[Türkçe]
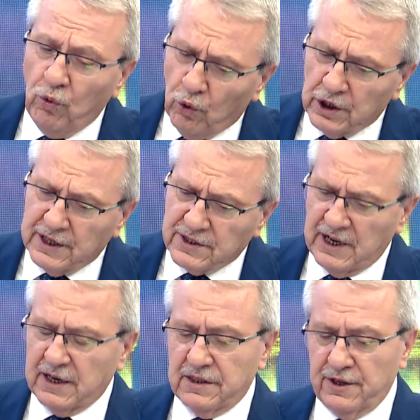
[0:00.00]
orada
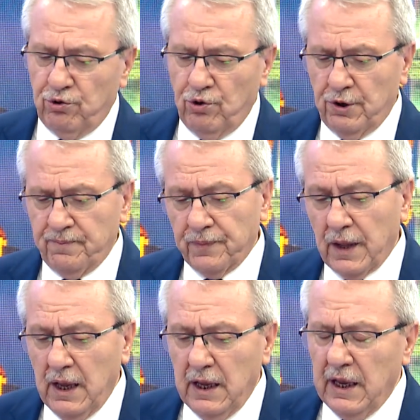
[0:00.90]
saklanıyor.
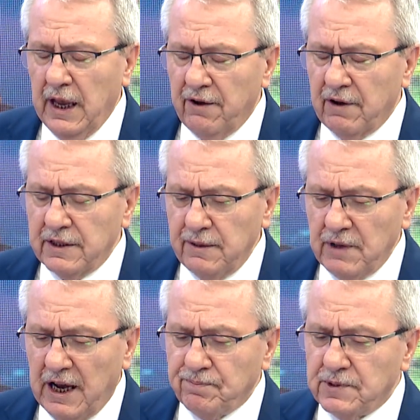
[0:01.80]
Efendim
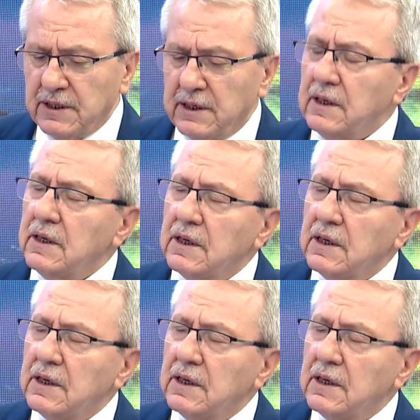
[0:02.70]
yaptığı